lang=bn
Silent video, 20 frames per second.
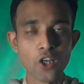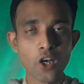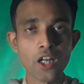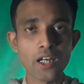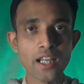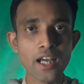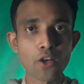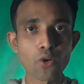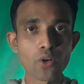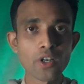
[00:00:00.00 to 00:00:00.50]

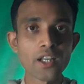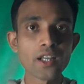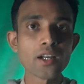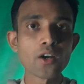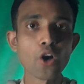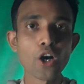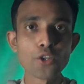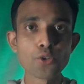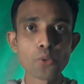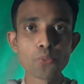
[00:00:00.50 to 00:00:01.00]
দেওয়ার কারণে
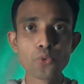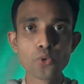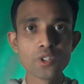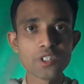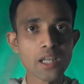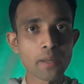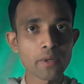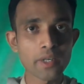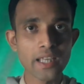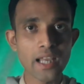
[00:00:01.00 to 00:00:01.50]
হয়তো
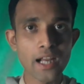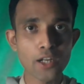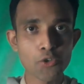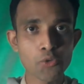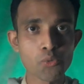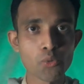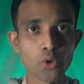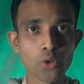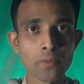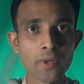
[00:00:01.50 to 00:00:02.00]
পুলিশ আমাকে
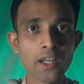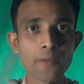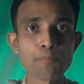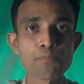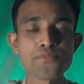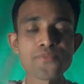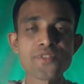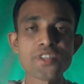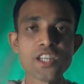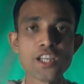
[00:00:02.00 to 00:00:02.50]
আটক করবে
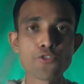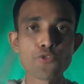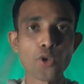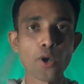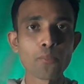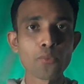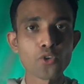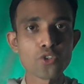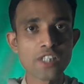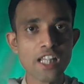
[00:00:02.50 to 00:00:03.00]
সেই
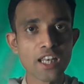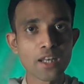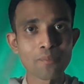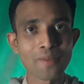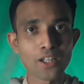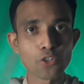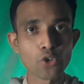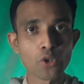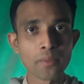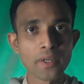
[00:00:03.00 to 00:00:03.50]
সফর
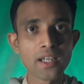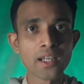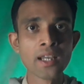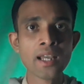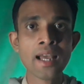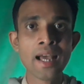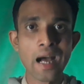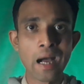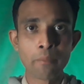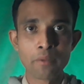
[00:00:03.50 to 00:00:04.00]
জেলের মাধ্যমে
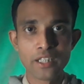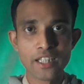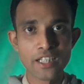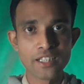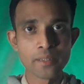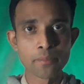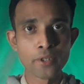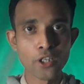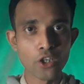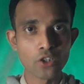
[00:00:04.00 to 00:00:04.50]
আমি
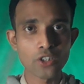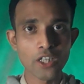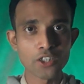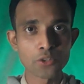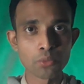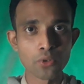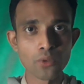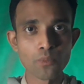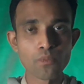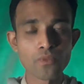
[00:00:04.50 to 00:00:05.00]
দেশে ফেরত
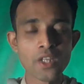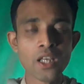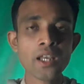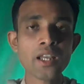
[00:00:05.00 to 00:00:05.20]
আসব।